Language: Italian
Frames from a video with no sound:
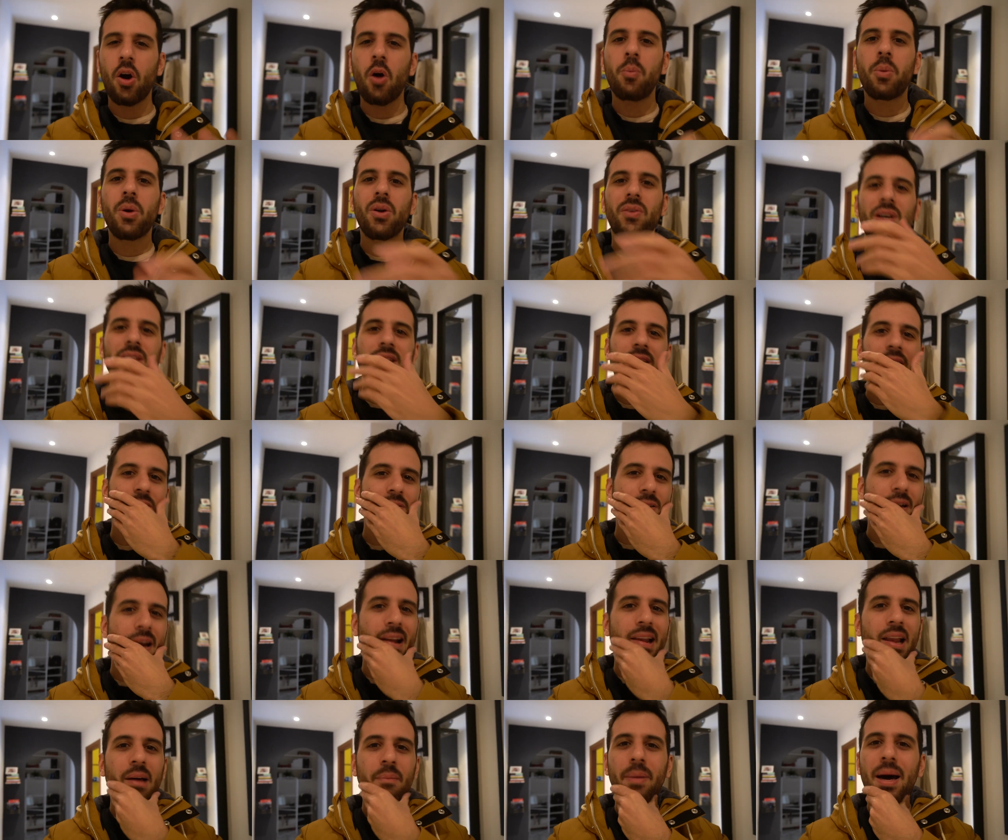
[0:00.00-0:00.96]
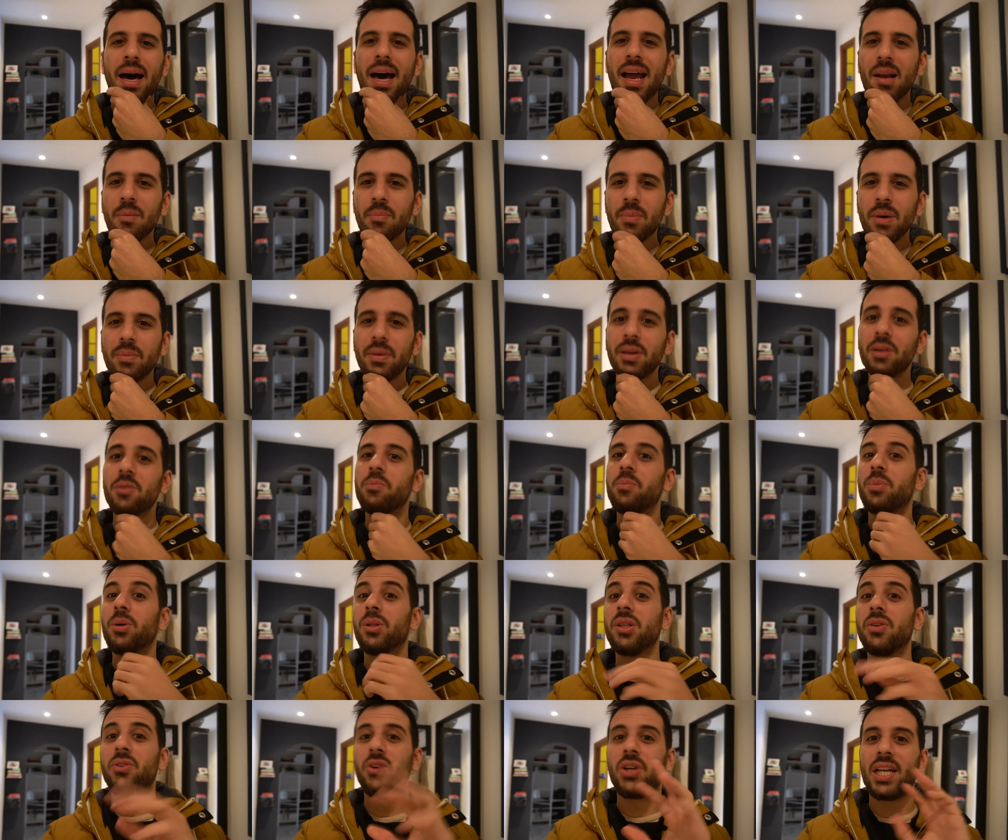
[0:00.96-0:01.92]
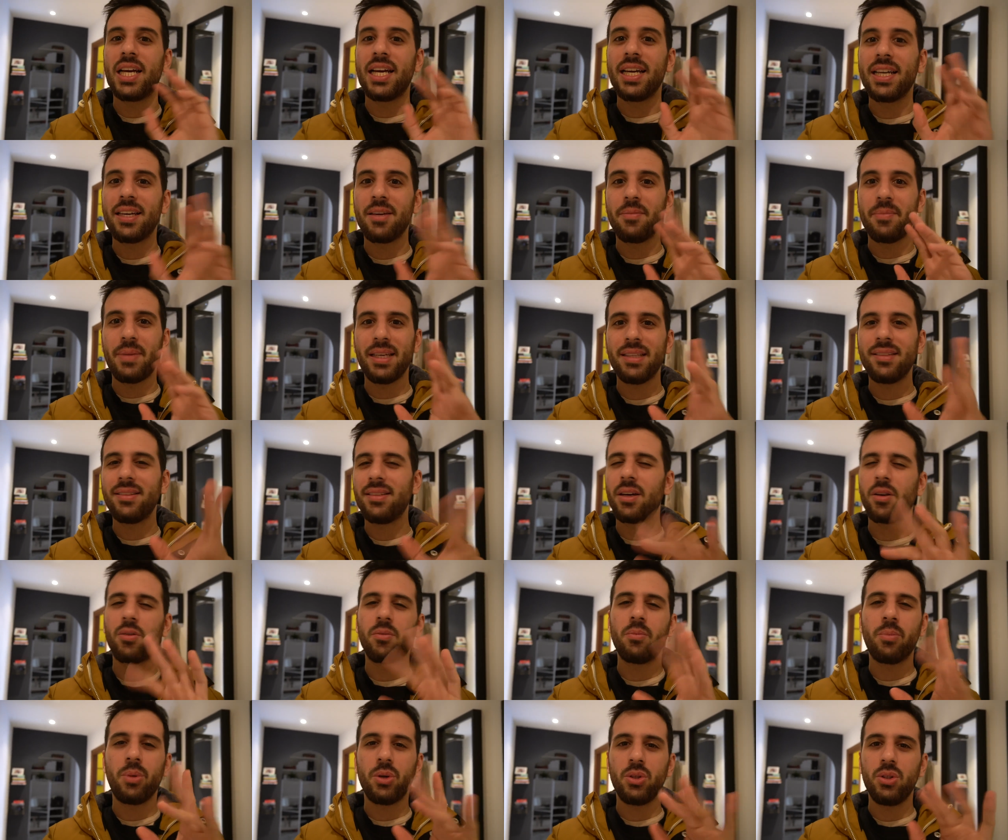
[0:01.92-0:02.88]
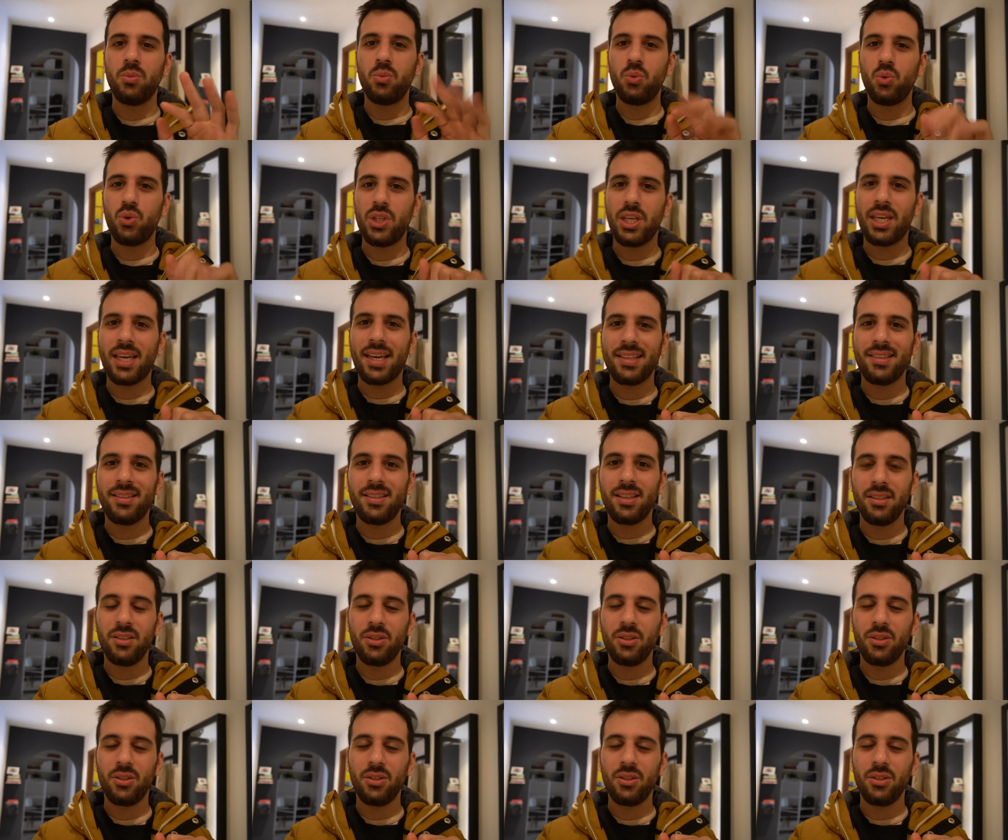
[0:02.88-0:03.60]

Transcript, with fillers: ho provato a far la barba ma non potevo neanche mettere un po' di musichetta